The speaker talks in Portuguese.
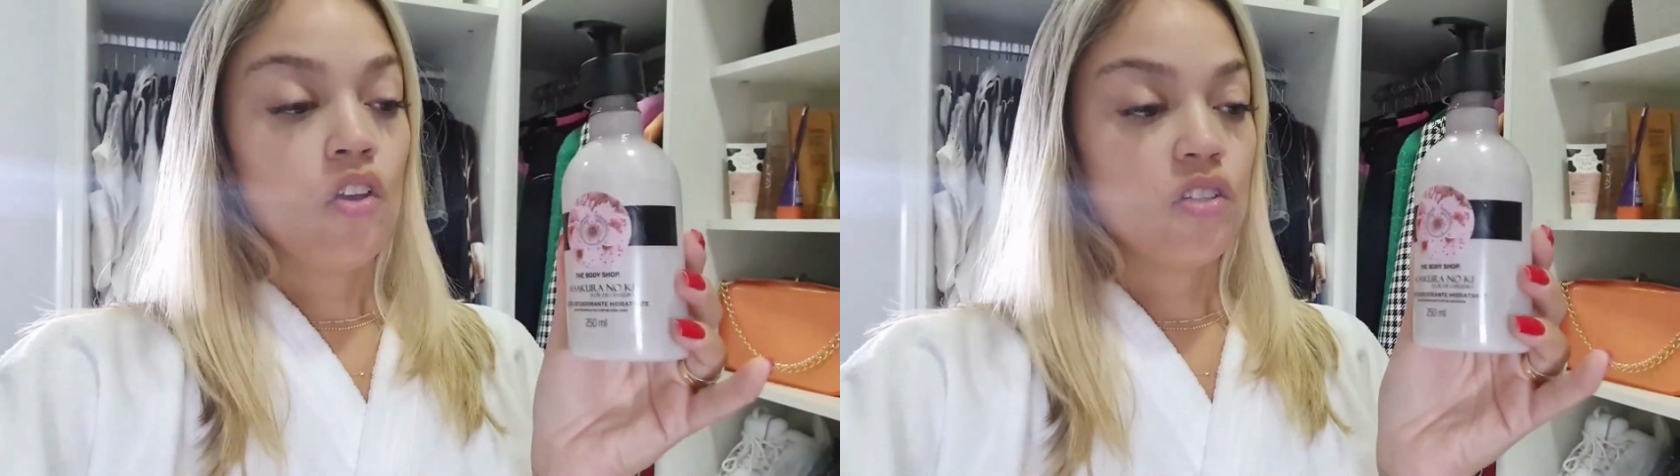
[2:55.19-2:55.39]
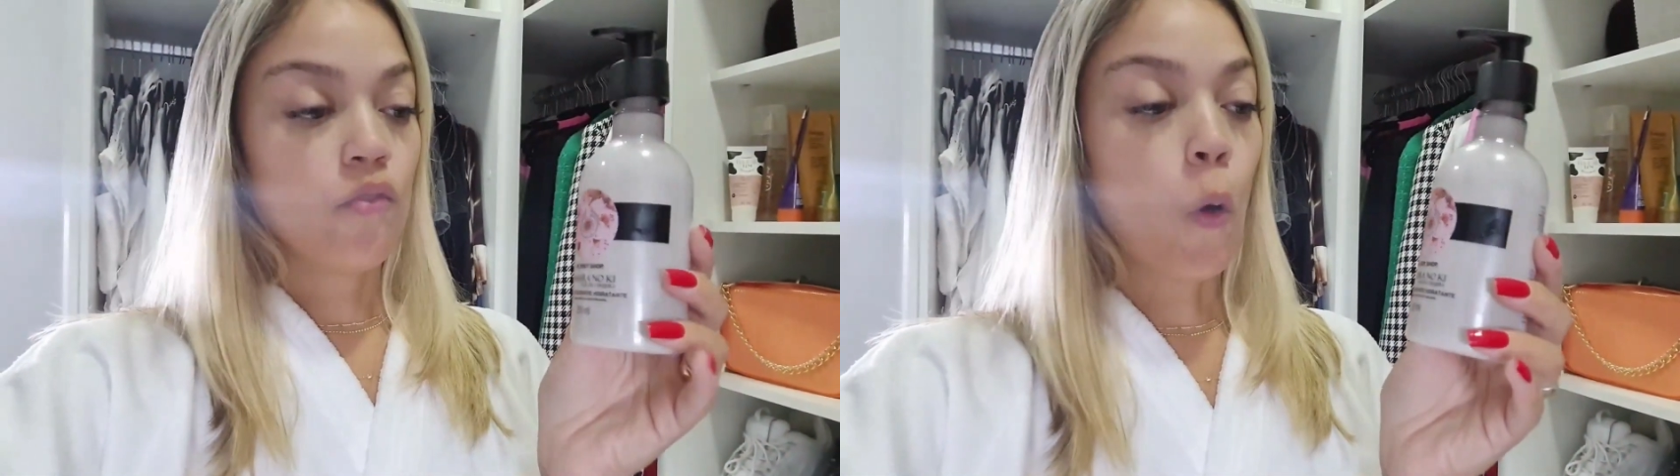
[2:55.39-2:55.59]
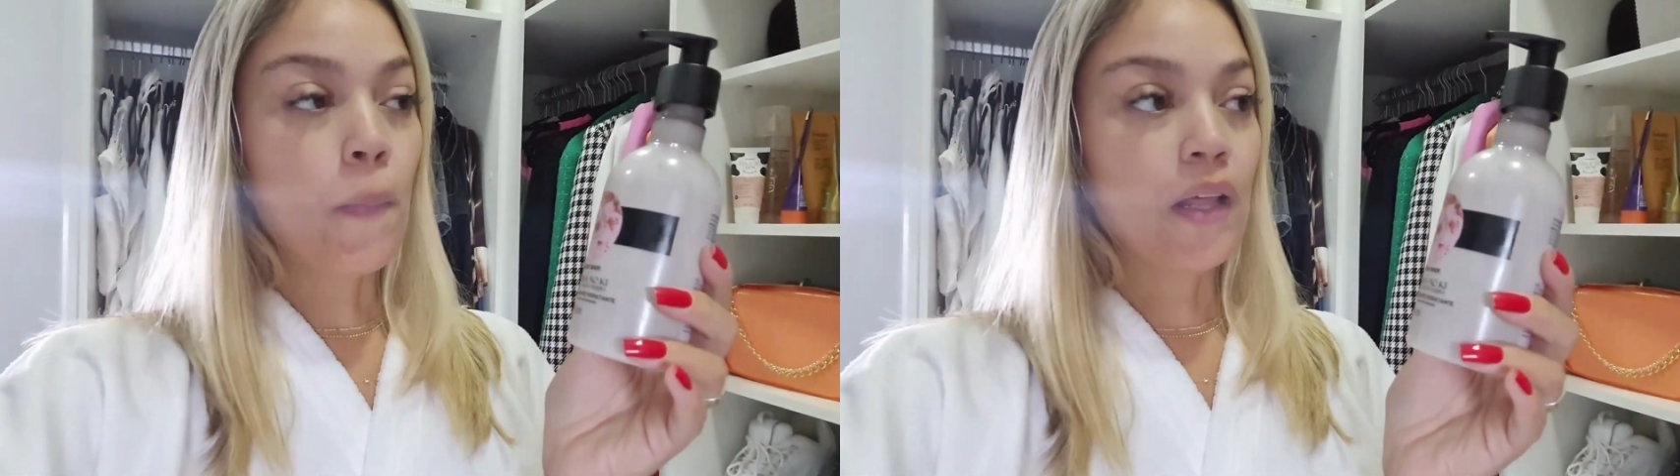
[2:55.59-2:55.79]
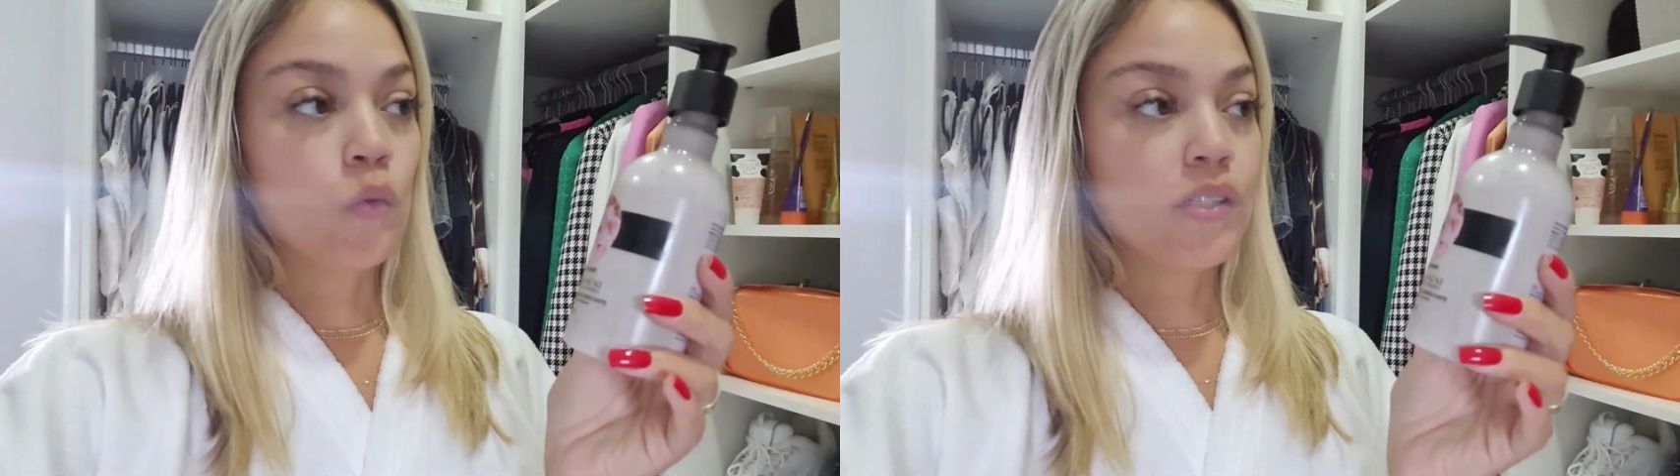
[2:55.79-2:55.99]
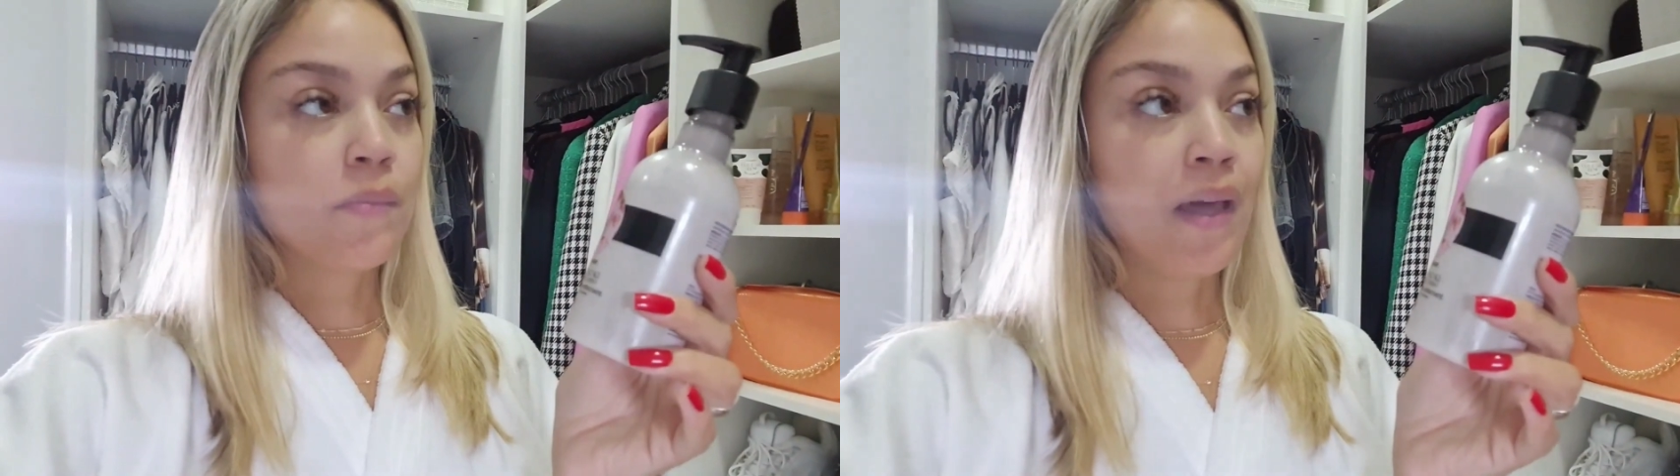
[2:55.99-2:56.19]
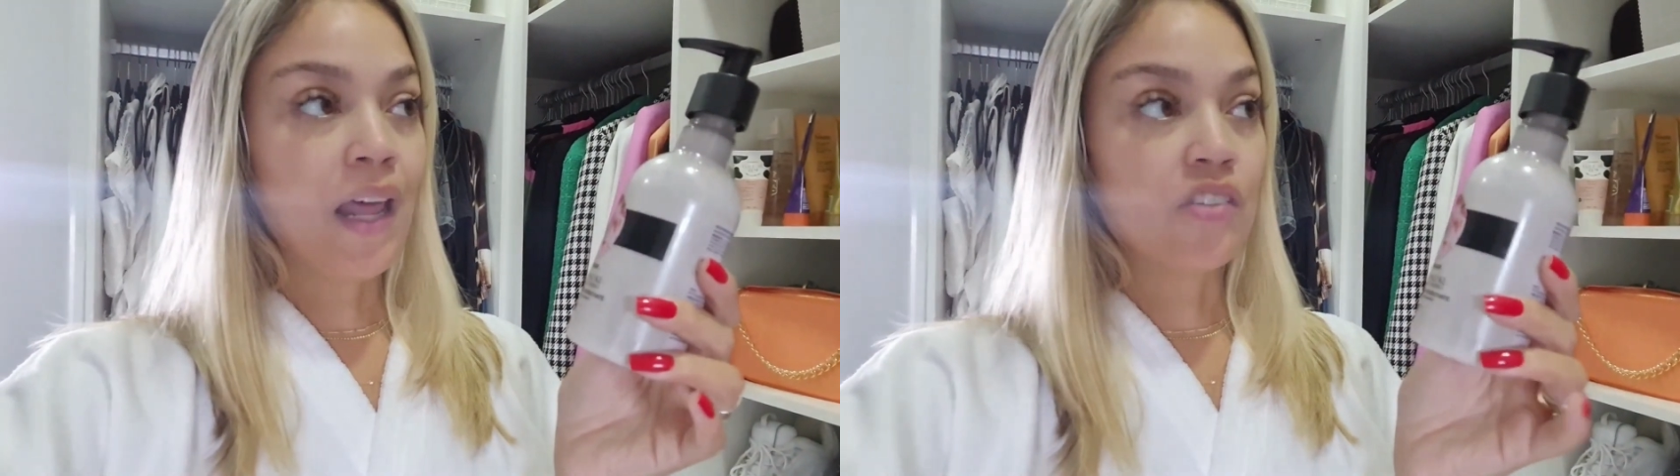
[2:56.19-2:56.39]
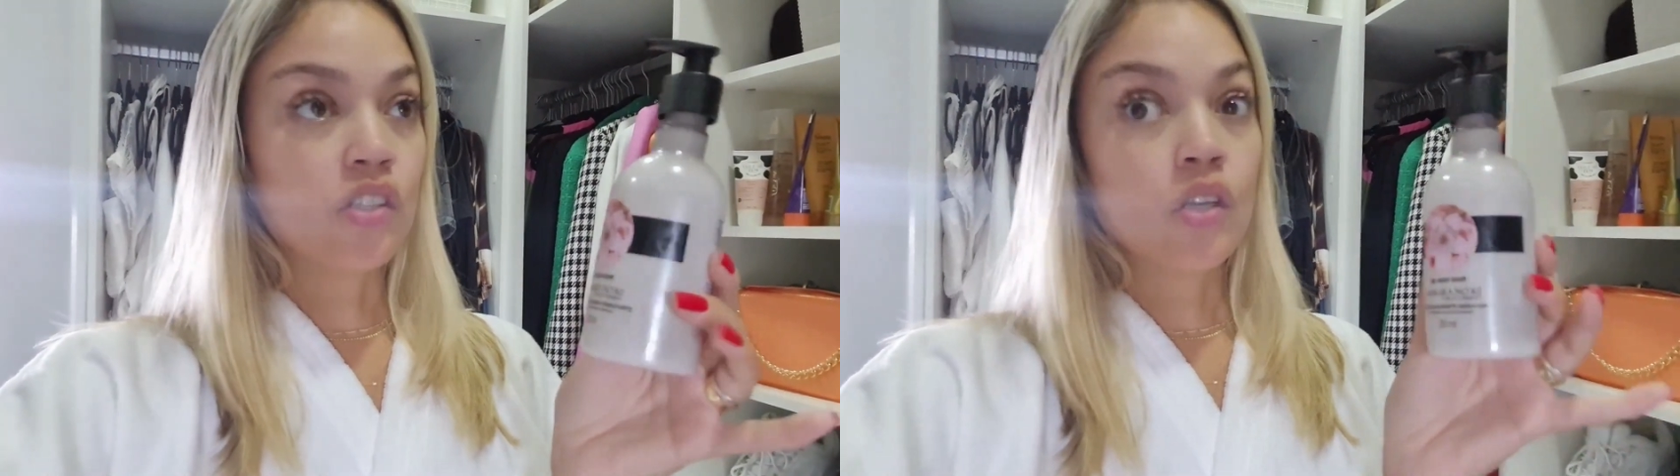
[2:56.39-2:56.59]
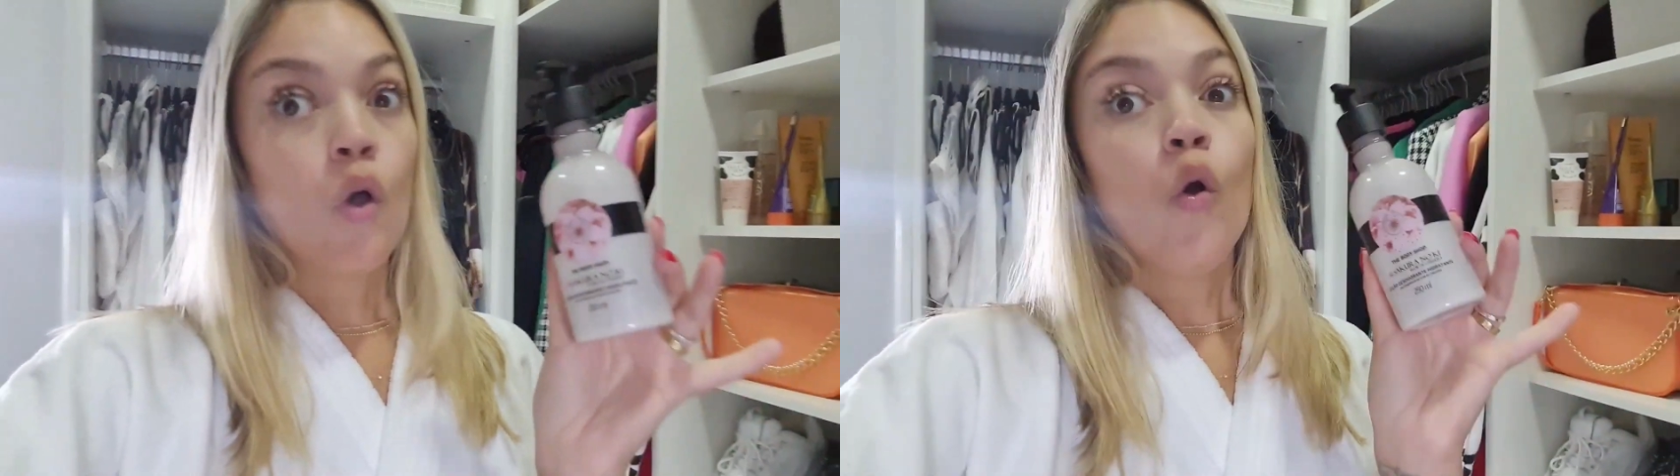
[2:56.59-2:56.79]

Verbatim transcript: já vou comprar duas embalagens.